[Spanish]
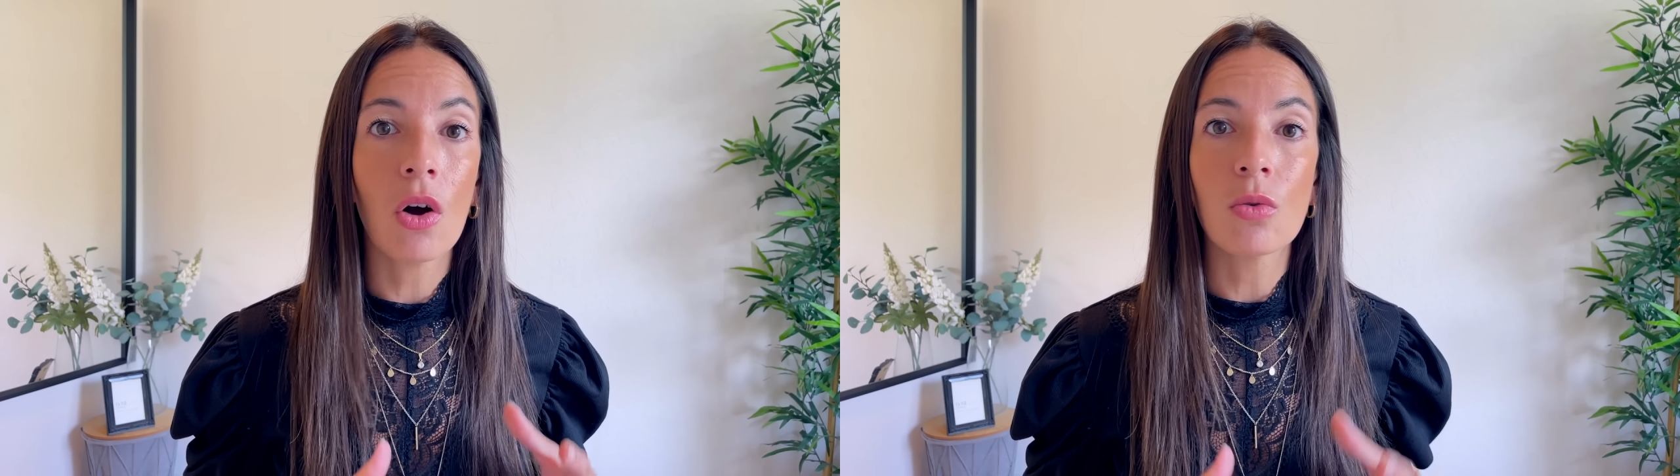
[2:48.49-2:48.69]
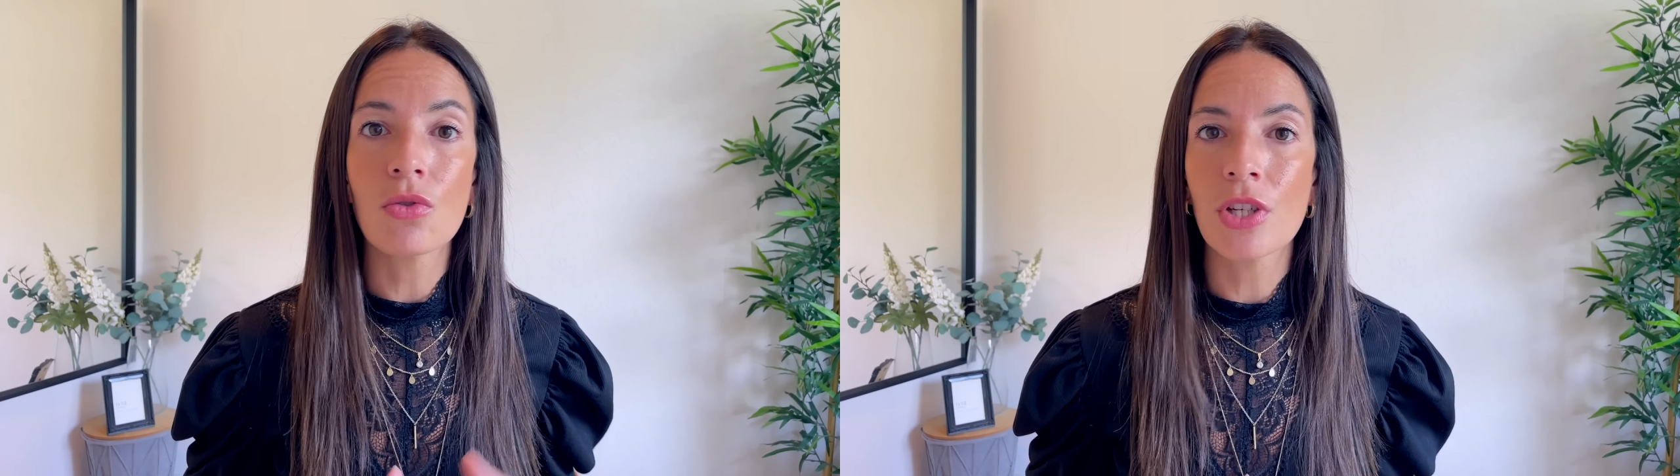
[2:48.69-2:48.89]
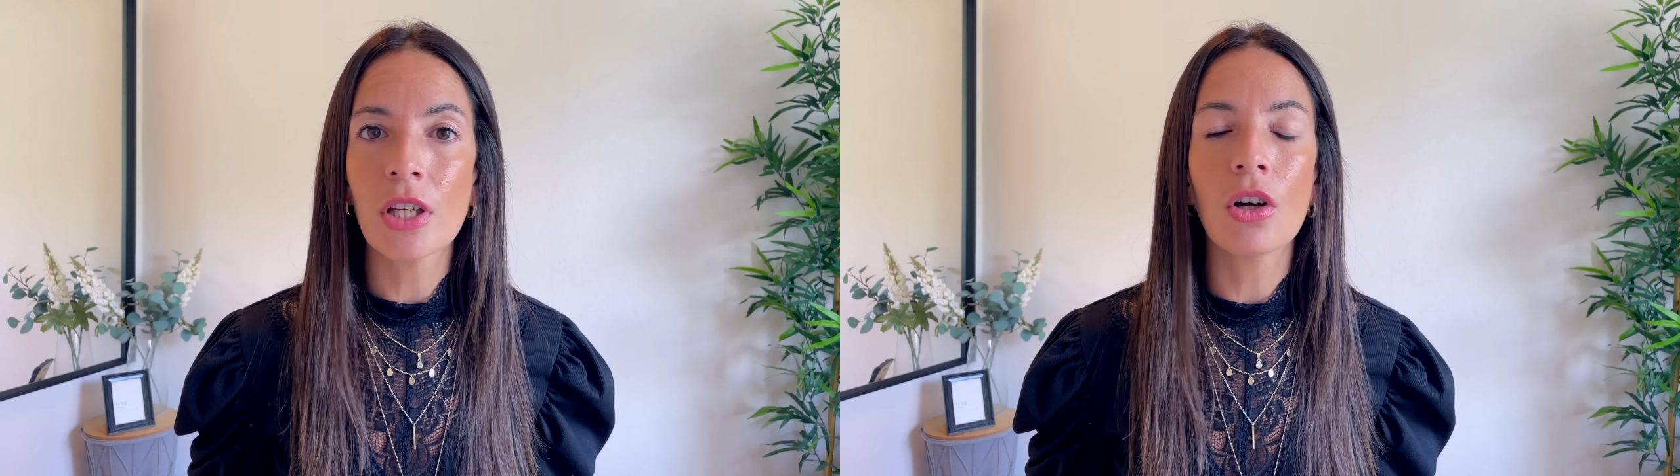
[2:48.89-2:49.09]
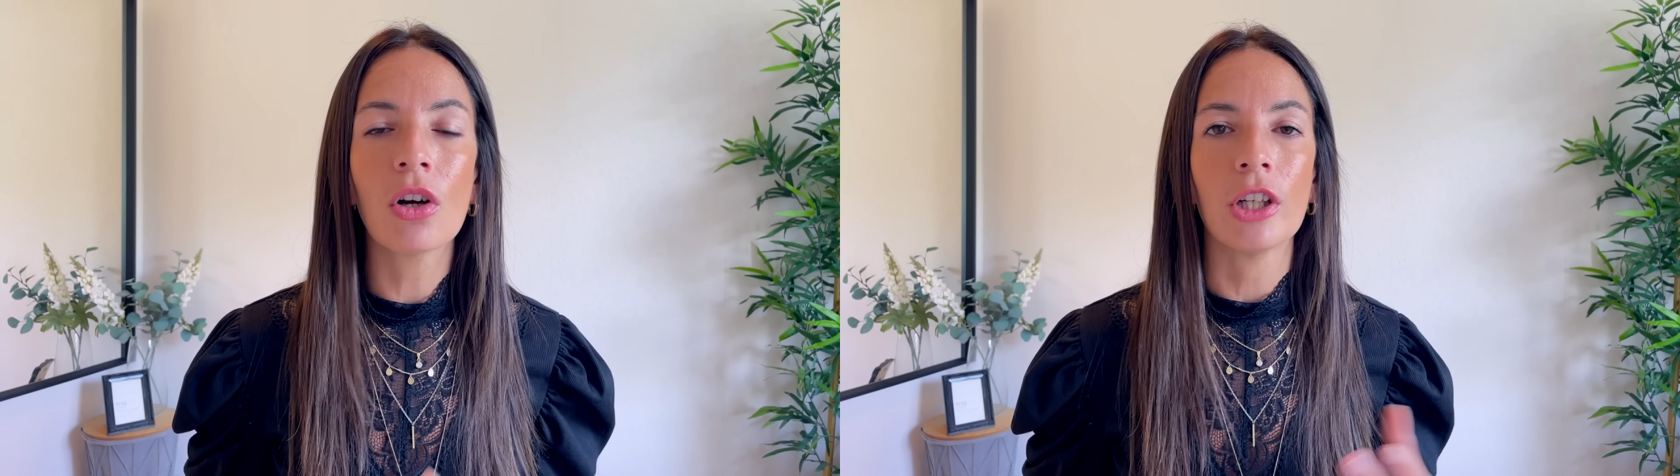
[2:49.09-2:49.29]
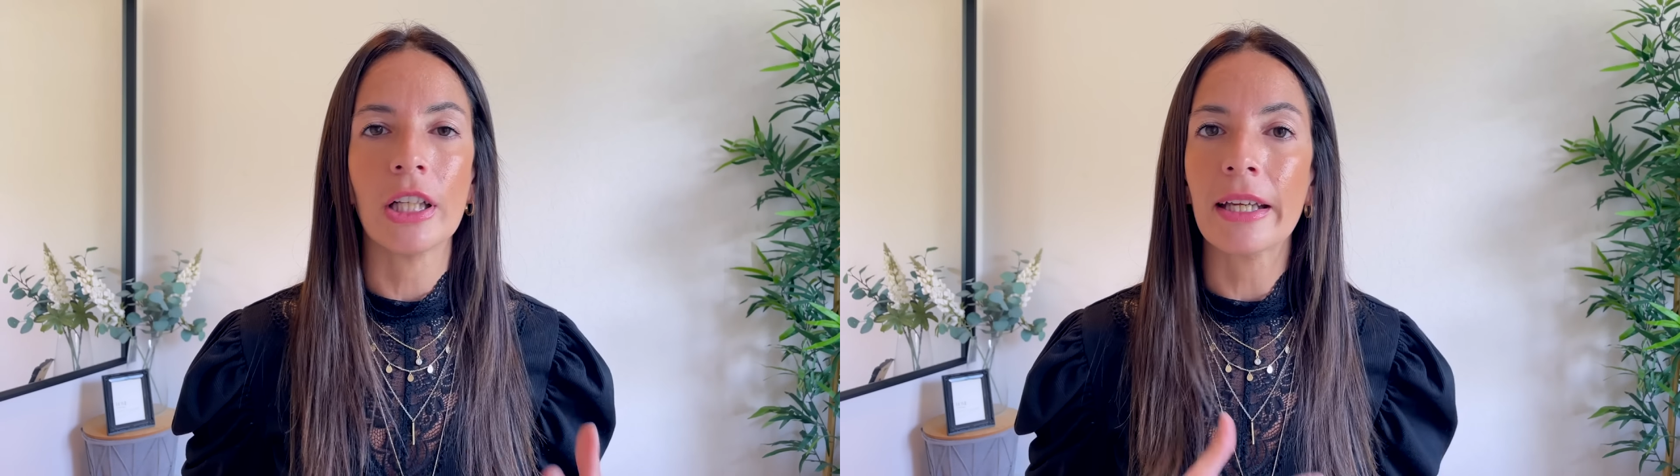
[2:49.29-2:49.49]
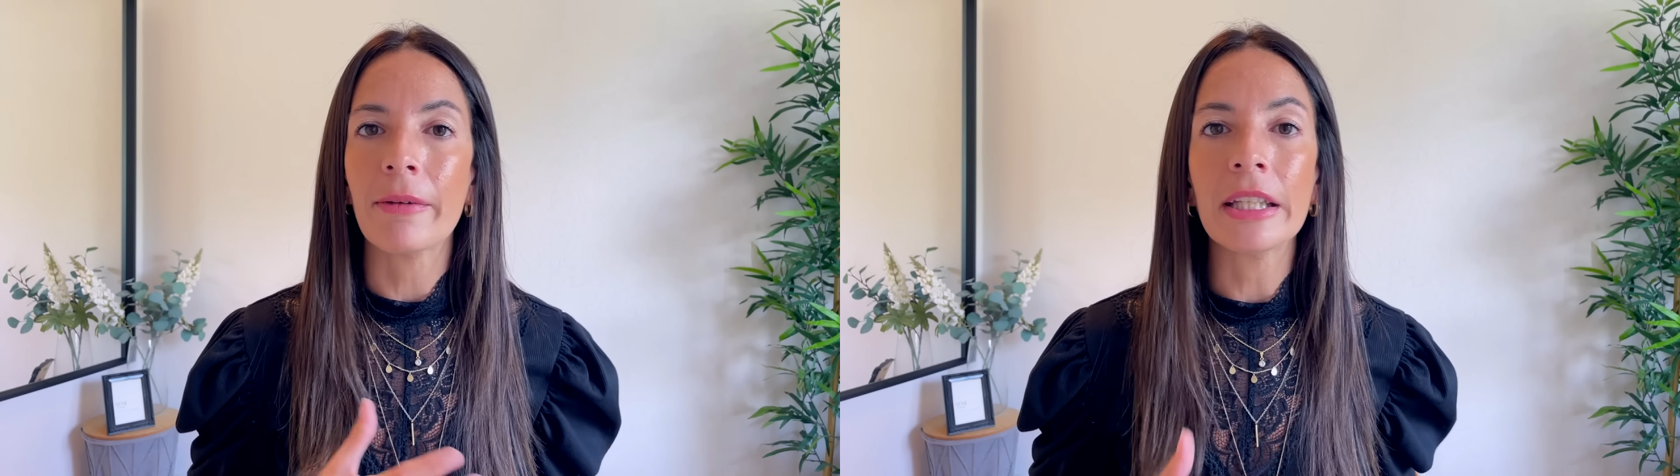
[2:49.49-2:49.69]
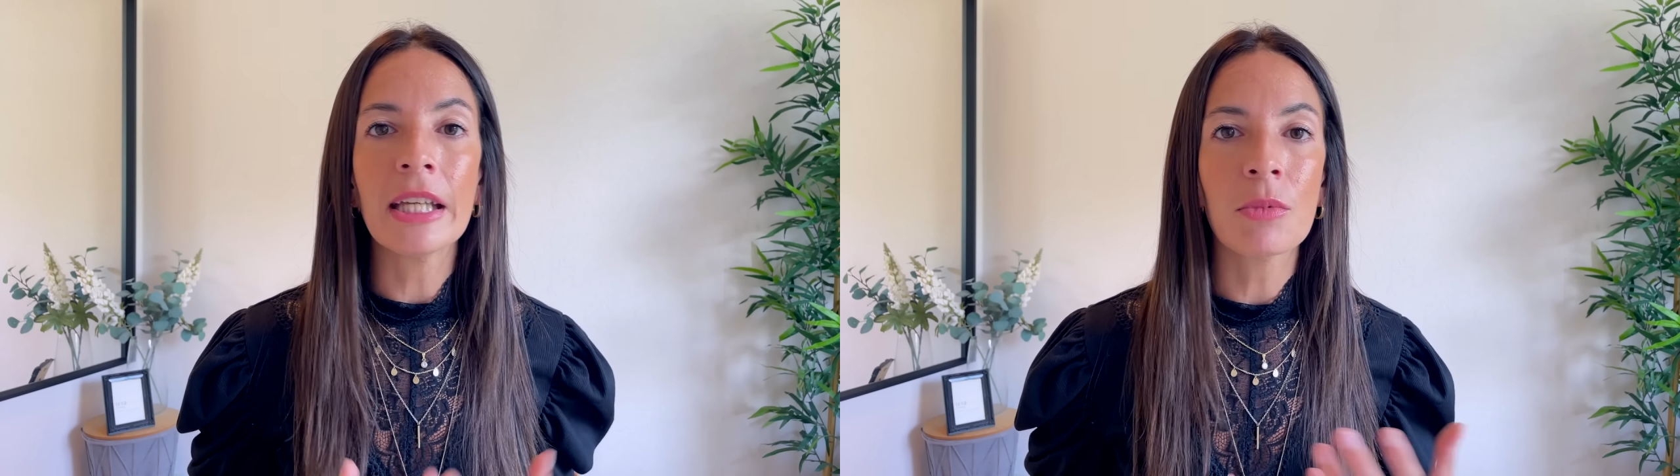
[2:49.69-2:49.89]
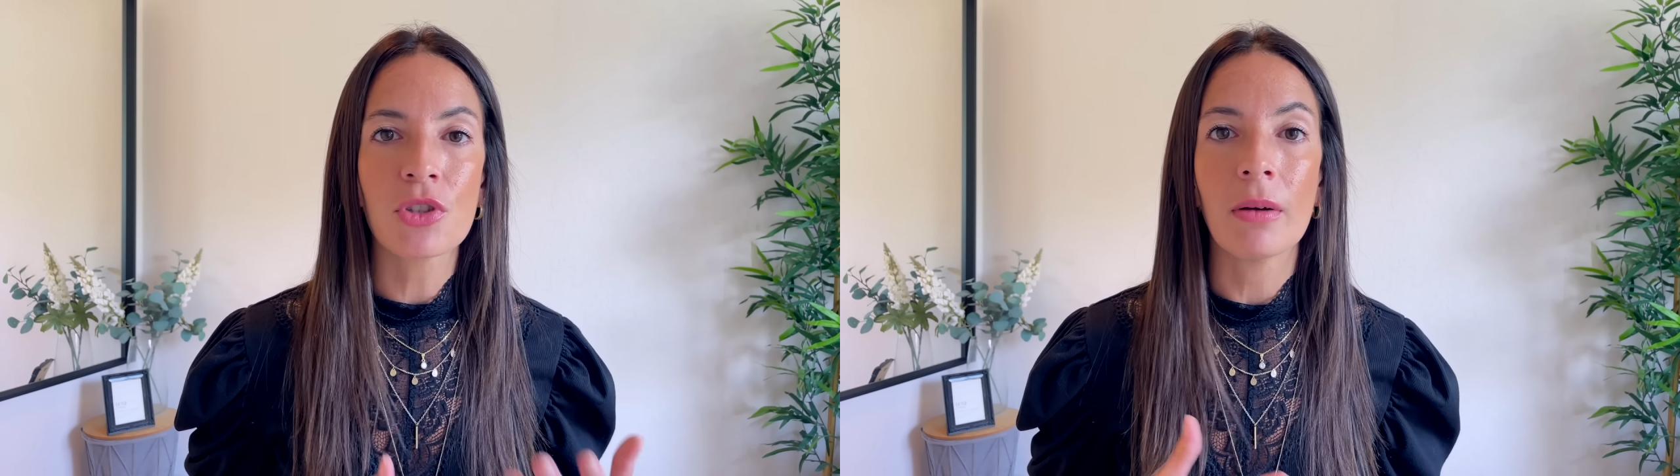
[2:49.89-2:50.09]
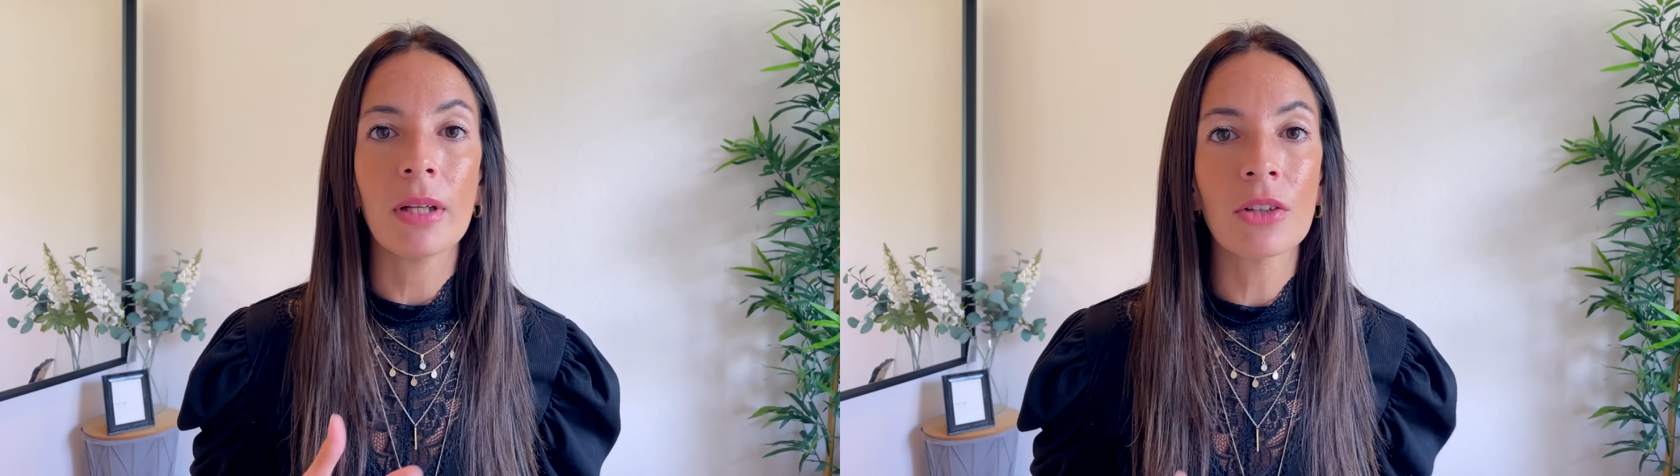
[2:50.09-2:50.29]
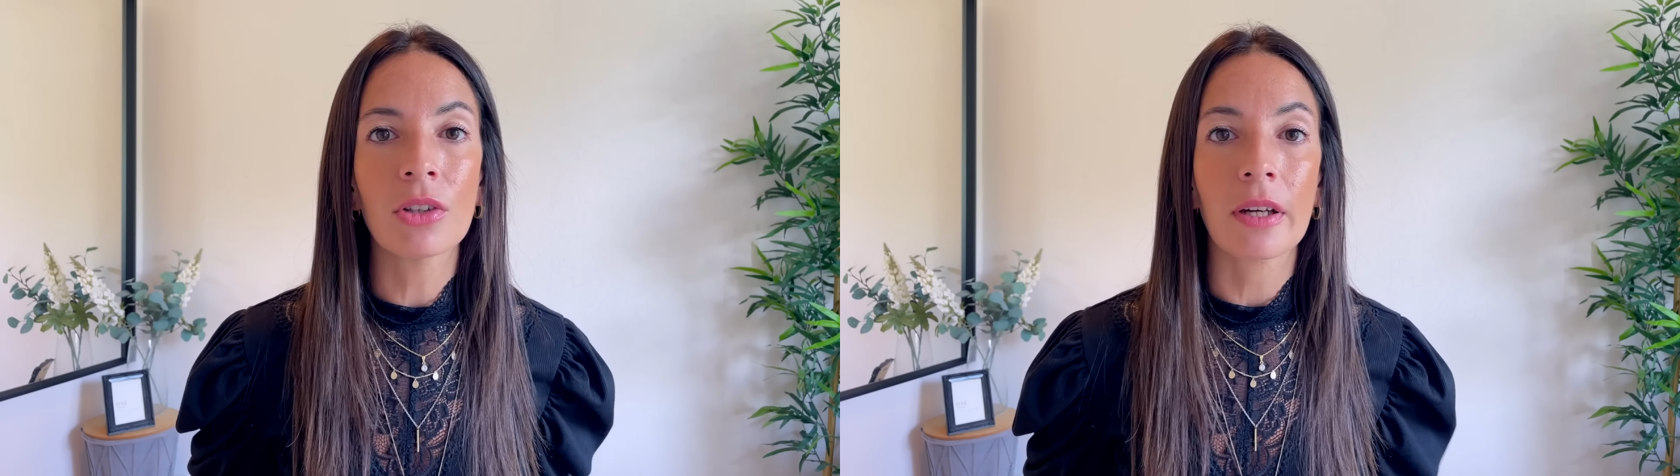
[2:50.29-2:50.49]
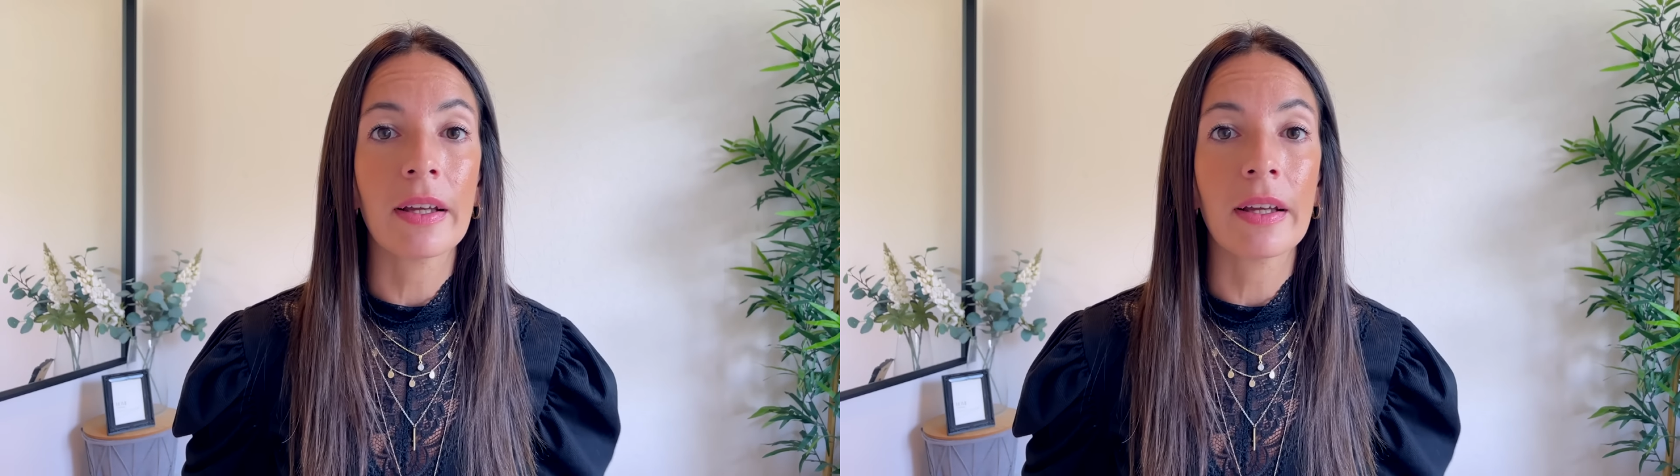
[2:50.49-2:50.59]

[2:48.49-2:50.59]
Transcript: un chico con el que veníamos hablando a través